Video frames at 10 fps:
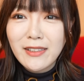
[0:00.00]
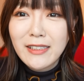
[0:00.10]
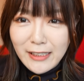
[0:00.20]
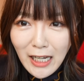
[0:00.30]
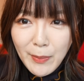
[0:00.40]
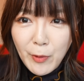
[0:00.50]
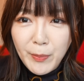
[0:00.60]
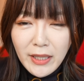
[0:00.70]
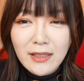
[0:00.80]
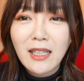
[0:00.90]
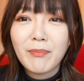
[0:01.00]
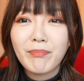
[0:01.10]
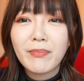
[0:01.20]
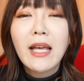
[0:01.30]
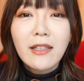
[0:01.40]
次回も皆さ
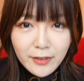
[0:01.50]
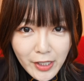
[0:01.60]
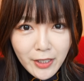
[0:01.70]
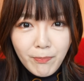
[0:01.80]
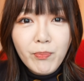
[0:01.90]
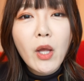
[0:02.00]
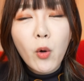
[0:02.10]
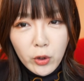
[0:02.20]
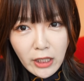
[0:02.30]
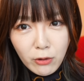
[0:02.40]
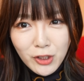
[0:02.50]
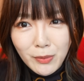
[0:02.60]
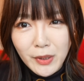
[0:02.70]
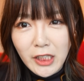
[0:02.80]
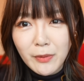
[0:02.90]
ん、ぜひお楽し
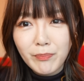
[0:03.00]
みに。